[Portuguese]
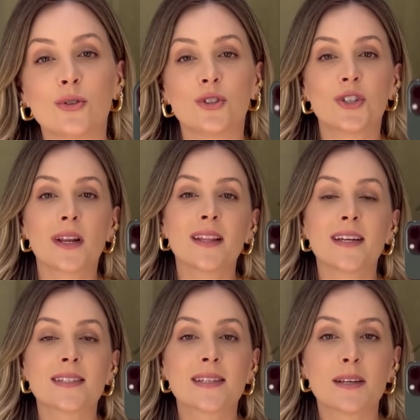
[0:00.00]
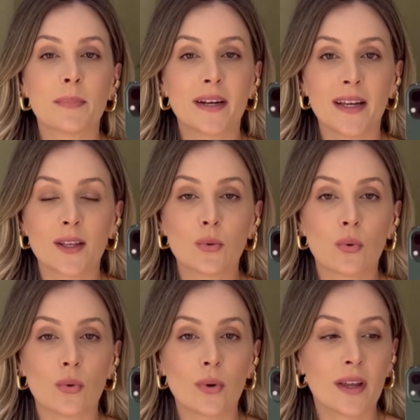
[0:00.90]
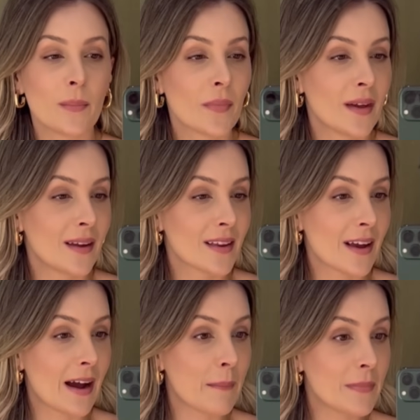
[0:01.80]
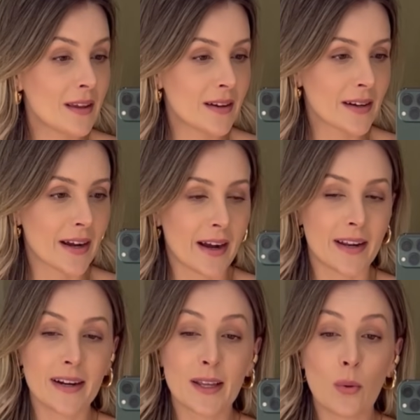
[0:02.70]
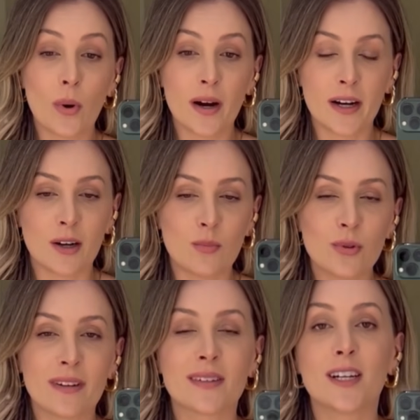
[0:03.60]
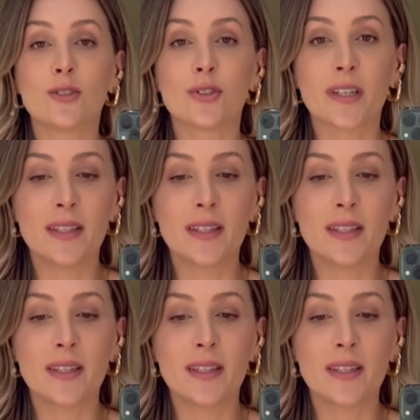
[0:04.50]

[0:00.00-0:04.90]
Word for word: de hoje, lindeza, separei aqui um look que é a minha cara, que eu amo. Na verdade, eu já